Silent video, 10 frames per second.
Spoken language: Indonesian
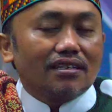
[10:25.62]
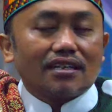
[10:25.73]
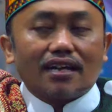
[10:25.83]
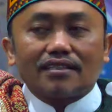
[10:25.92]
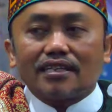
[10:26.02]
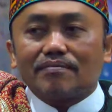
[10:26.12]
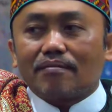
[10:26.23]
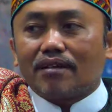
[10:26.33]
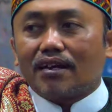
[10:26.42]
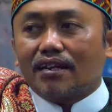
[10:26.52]
Kata
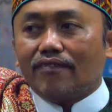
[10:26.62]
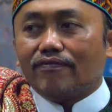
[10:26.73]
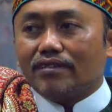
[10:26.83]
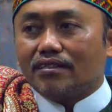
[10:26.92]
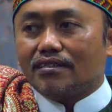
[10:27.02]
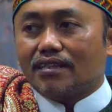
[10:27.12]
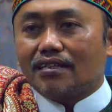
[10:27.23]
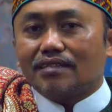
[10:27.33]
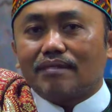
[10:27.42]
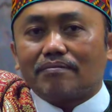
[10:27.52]
Imam Hanafi
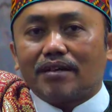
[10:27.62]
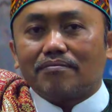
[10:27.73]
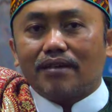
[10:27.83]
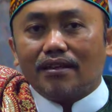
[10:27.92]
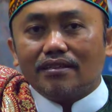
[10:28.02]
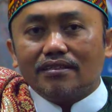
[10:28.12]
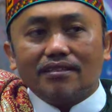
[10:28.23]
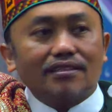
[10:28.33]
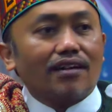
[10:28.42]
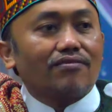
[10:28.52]
dan Imam
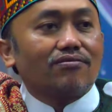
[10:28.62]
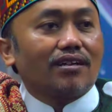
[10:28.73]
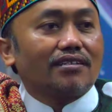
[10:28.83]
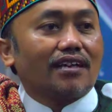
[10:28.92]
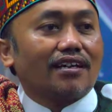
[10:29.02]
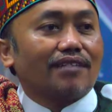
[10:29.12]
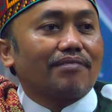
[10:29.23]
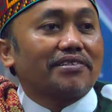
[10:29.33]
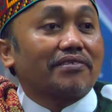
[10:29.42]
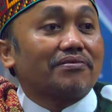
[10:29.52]
Hambali yang kuat yang nggak
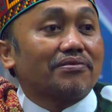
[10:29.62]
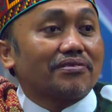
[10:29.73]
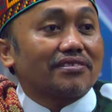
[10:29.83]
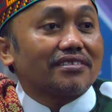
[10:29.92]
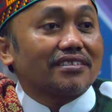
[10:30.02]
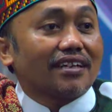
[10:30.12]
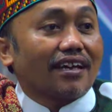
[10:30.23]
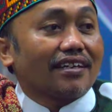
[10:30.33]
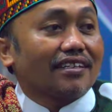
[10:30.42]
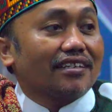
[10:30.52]
baca kunut.
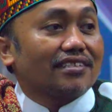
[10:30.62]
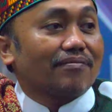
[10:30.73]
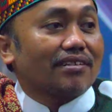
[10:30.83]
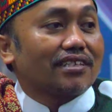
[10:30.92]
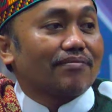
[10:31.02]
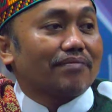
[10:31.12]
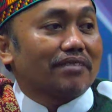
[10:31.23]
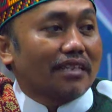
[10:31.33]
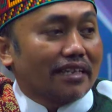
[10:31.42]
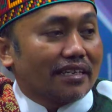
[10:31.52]
Akhirnya sama-sama
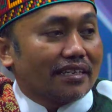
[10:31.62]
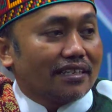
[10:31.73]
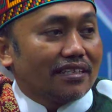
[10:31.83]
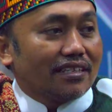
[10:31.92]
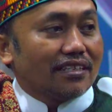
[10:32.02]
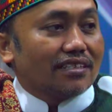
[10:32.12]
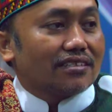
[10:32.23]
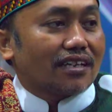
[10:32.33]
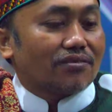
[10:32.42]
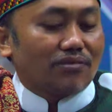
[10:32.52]
milih
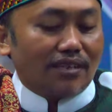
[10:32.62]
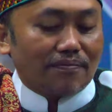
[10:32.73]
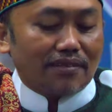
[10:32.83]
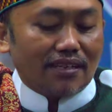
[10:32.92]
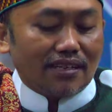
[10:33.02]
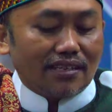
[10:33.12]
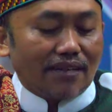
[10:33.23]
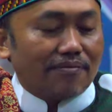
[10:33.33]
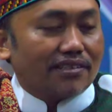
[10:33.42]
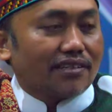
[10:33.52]
satunya pilih
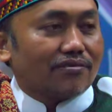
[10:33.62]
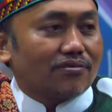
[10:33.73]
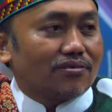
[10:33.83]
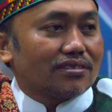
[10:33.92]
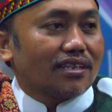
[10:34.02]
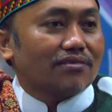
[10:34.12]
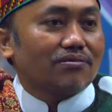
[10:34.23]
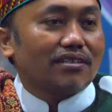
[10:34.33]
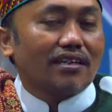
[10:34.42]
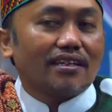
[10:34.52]
yang baca kunut
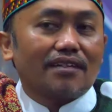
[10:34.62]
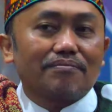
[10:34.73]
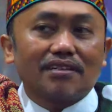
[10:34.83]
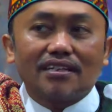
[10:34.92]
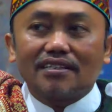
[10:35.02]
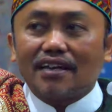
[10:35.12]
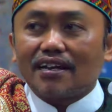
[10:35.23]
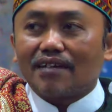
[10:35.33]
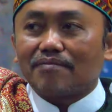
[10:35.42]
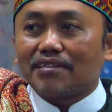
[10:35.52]
satunya yang milih yang
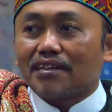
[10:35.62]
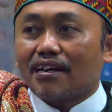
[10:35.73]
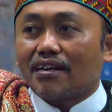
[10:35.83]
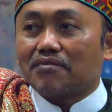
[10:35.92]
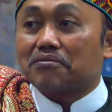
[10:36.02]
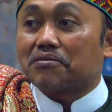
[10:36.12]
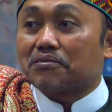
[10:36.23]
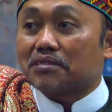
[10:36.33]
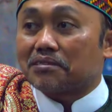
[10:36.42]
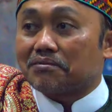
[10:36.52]
nggak baca
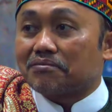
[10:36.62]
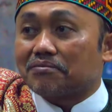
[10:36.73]
kunut itu